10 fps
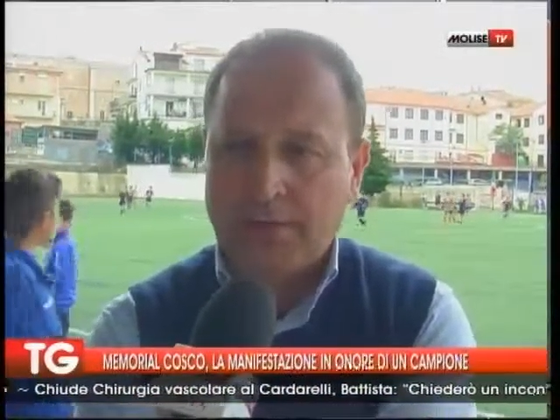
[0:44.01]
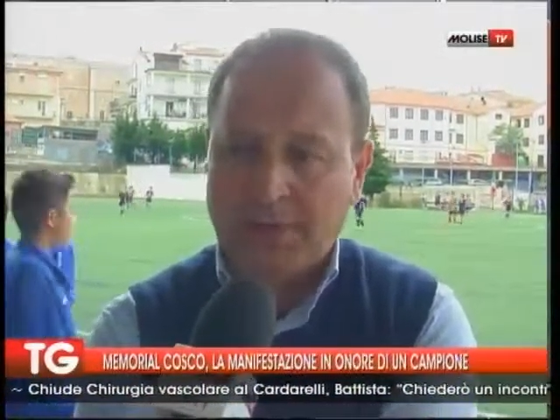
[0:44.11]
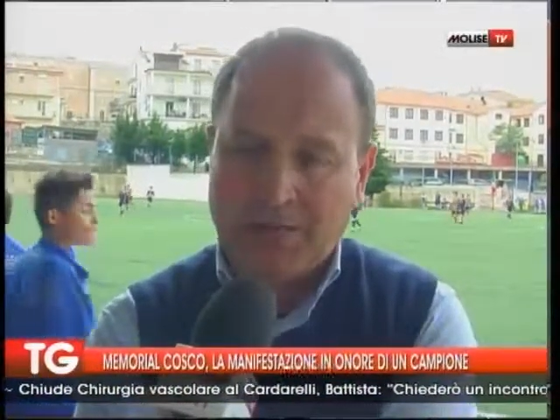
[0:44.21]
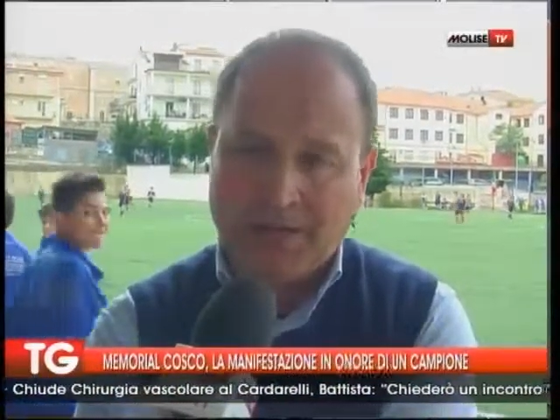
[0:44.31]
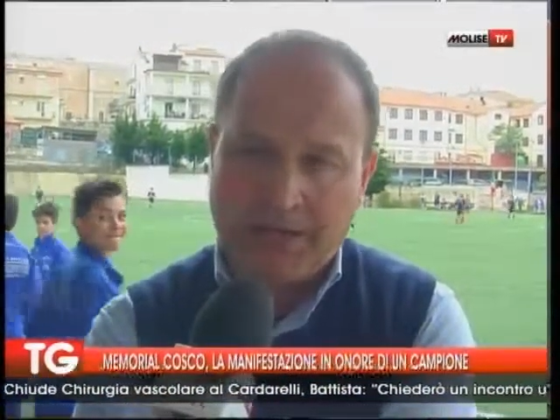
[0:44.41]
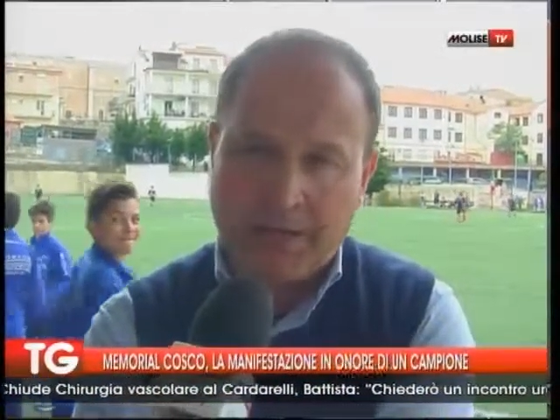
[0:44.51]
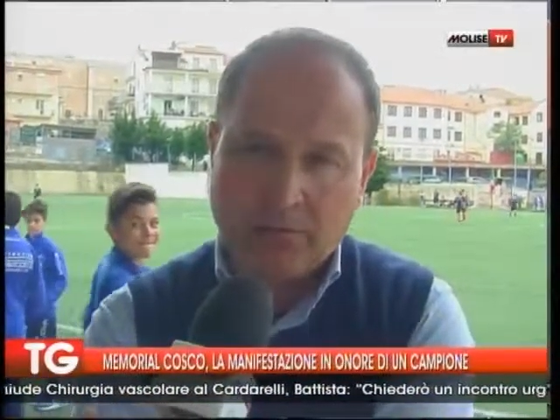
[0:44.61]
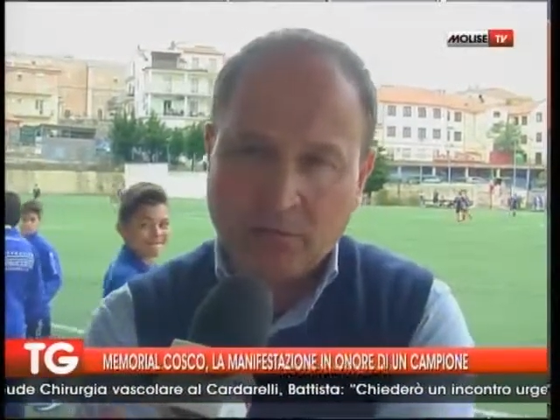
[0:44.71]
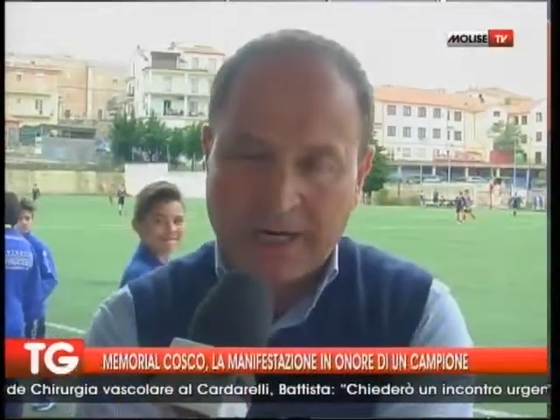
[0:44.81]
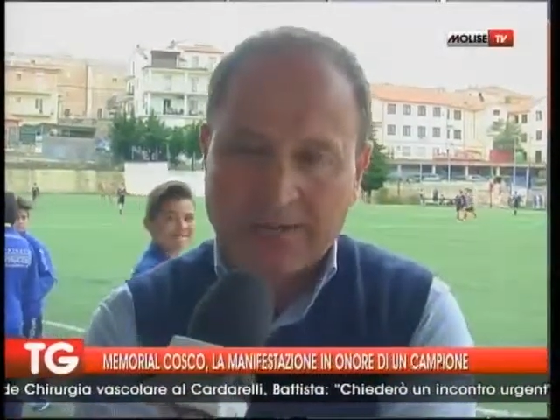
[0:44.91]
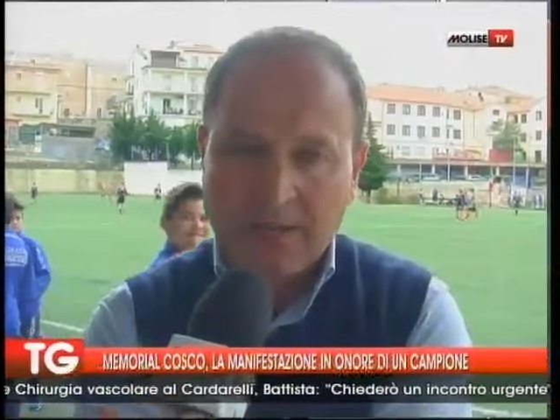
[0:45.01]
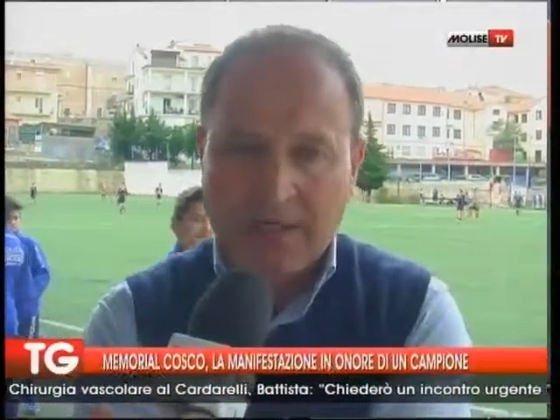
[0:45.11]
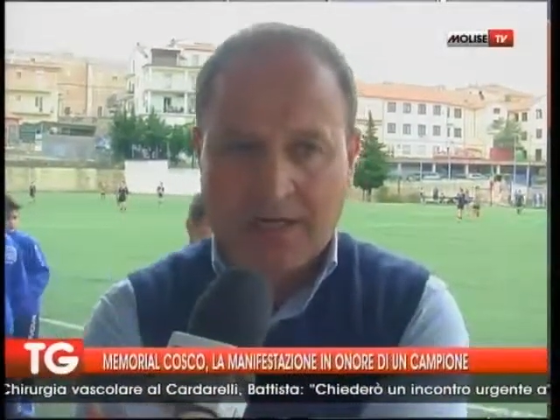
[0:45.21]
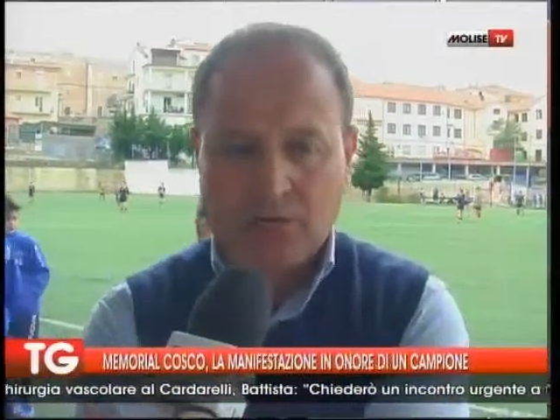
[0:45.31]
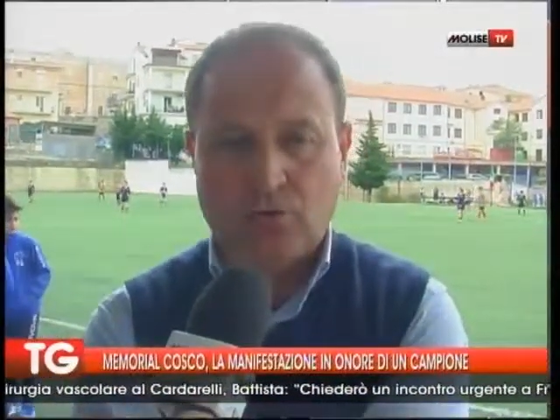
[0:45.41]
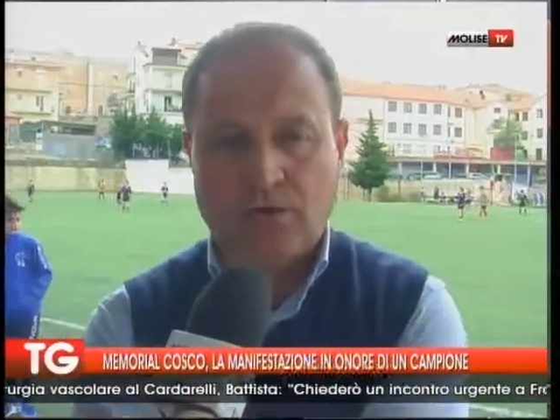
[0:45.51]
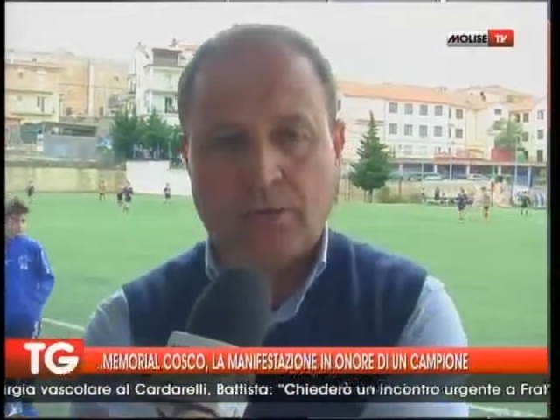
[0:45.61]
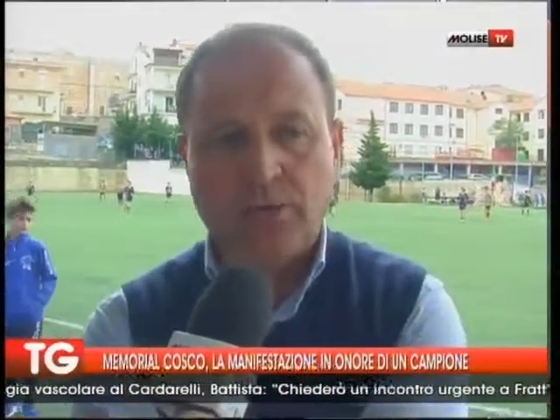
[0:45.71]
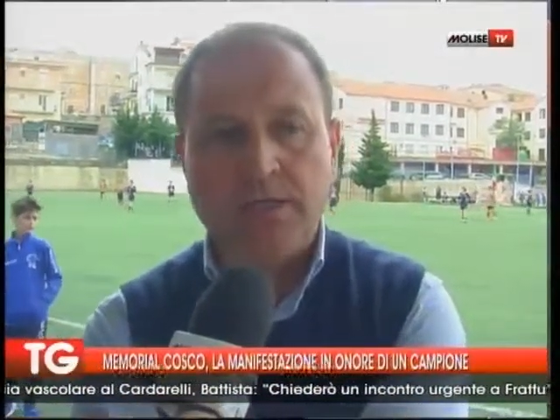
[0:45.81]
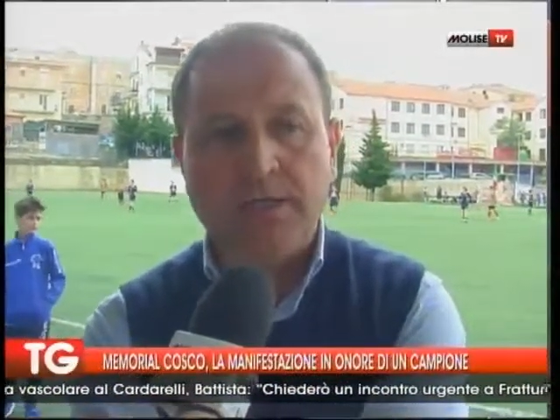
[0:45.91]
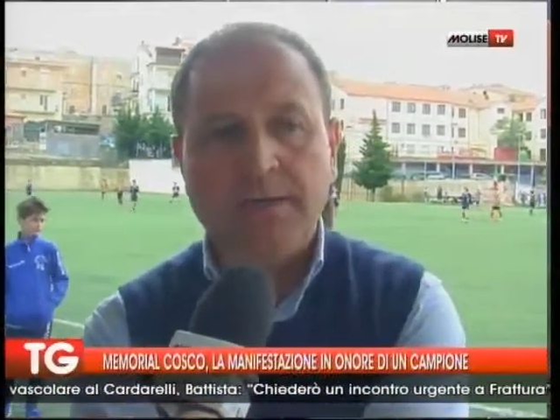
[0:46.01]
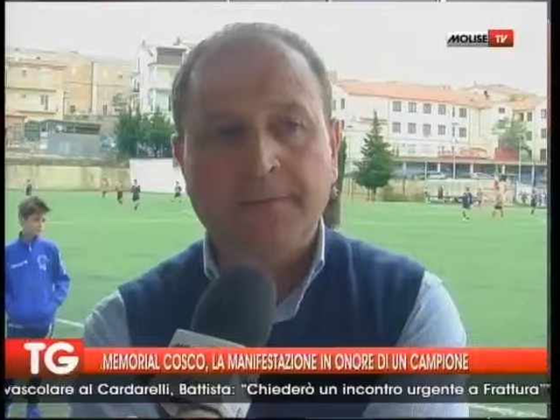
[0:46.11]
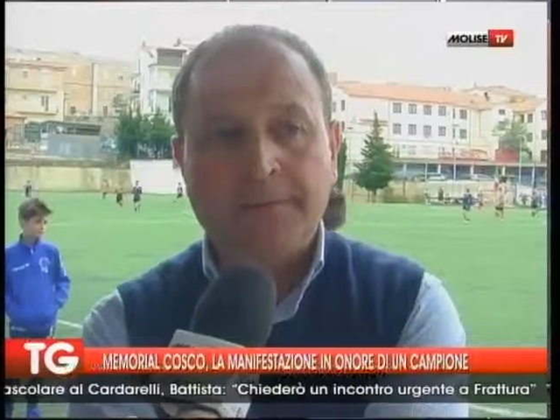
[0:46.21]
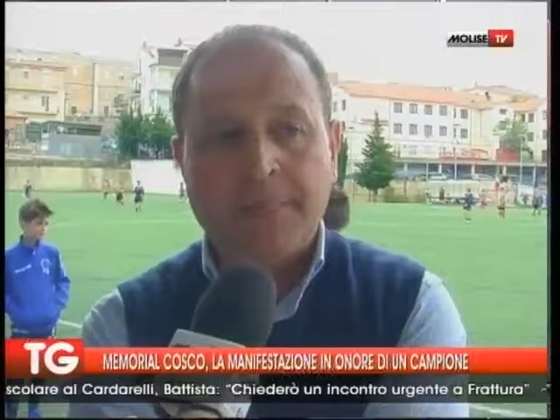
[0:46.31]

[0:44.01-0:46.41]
prima che un grande allenatore, quindi